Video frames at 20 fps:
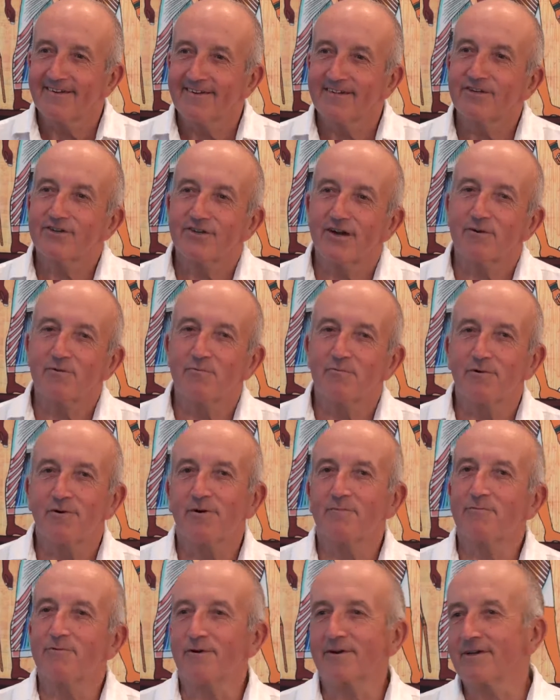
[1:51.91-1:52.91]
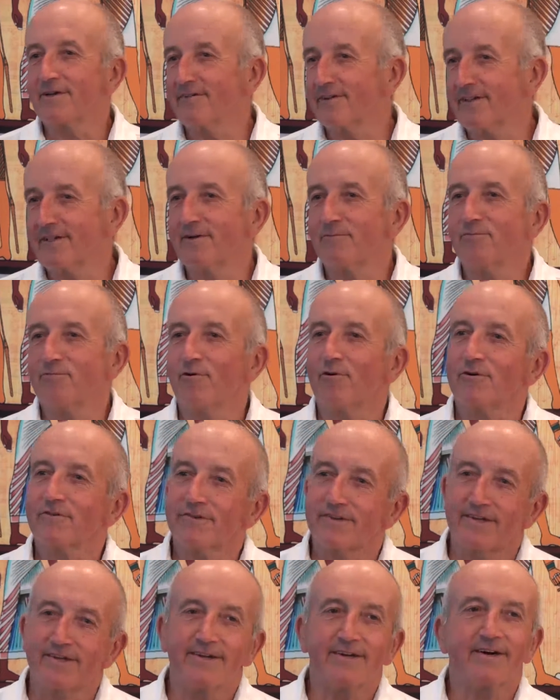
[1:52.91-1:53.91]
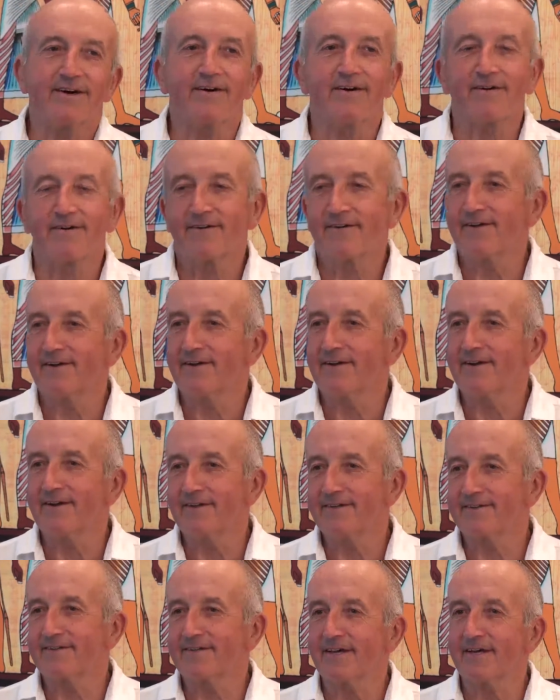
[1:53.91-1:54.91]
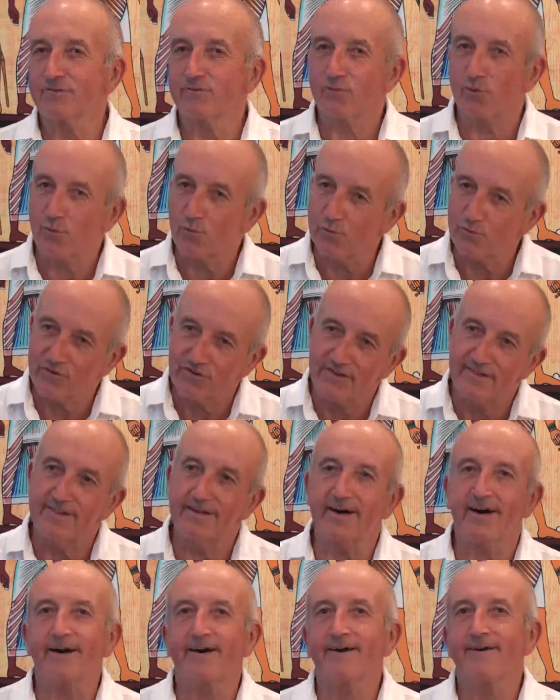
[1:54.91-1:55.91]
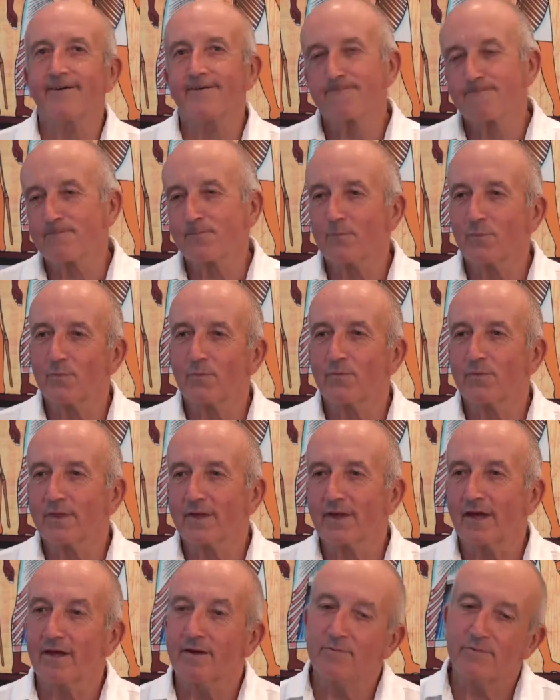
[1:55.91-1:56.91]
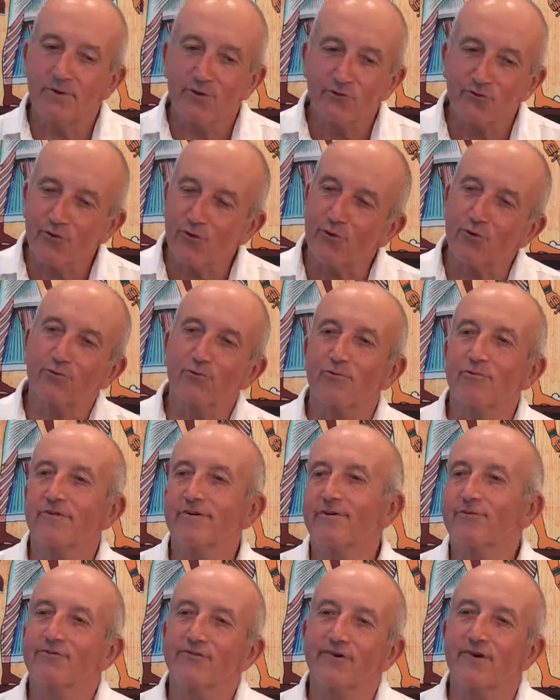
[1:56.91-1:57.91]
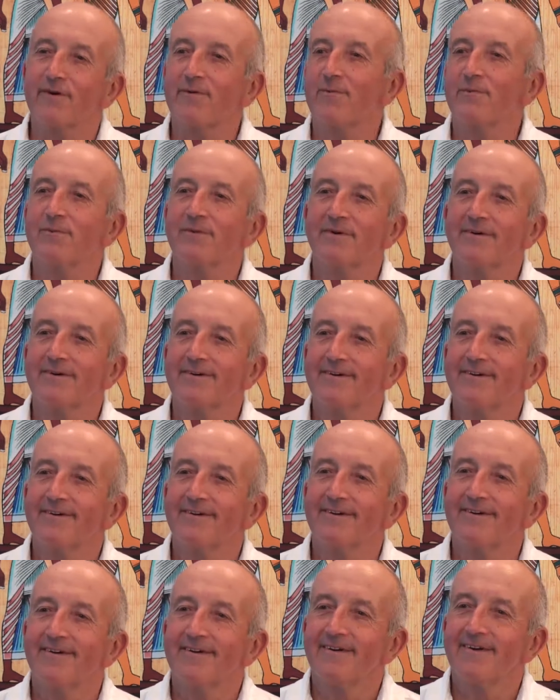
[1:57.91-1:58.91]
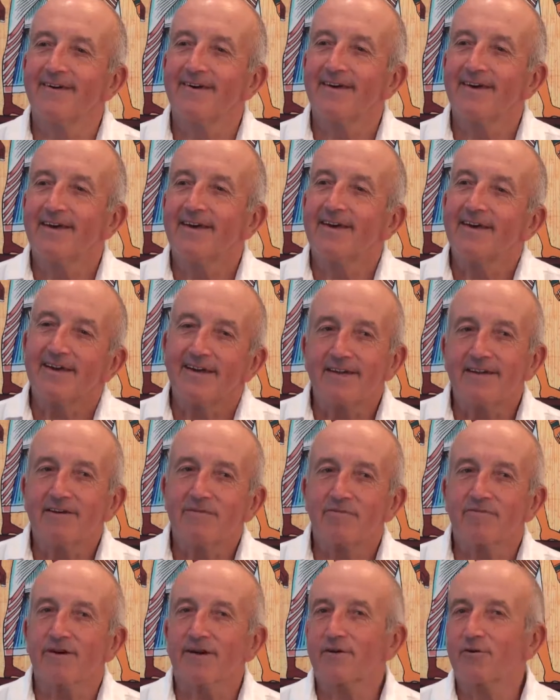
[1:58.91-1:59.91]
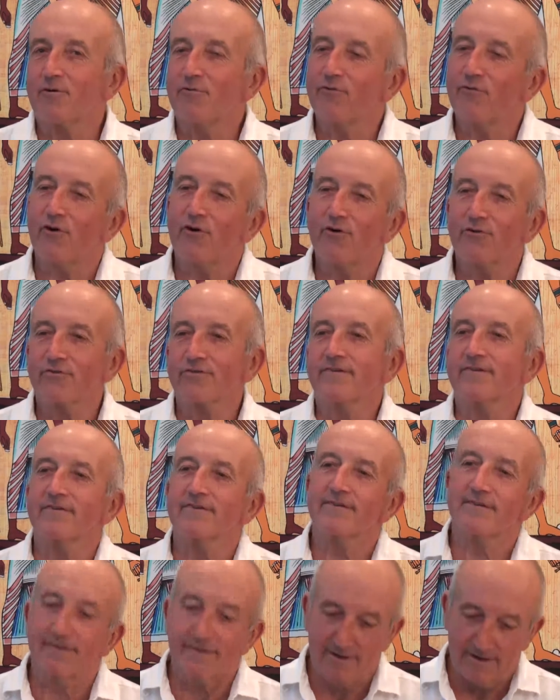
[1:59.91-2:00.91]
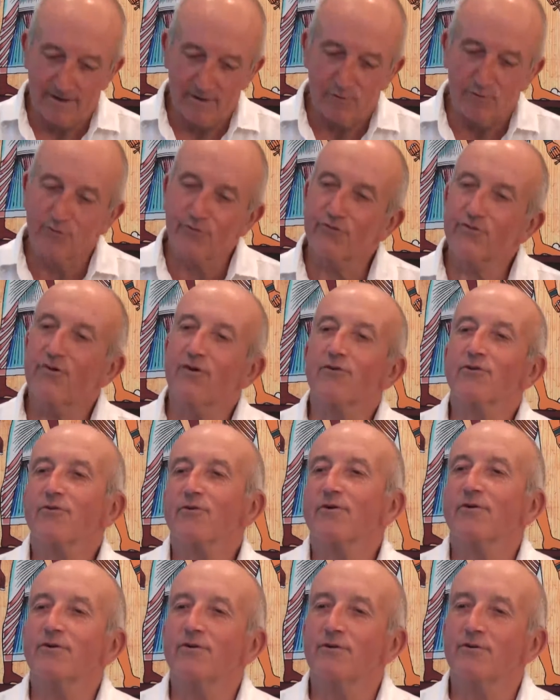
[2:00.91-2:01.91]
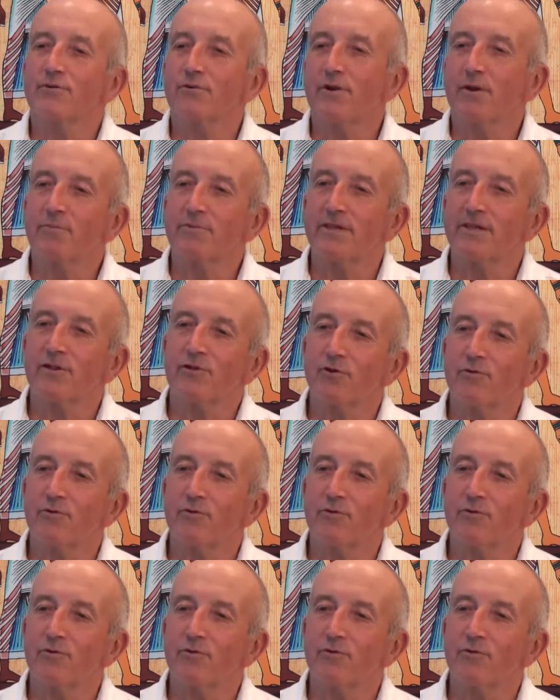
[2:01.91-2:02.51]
Déjà le mot amour, il y avait de l'amour. C'est-à-dire, les aides, se considéraient, aimaient se retrouver ensemble. Il est vrai qu'en France, le centre de la petite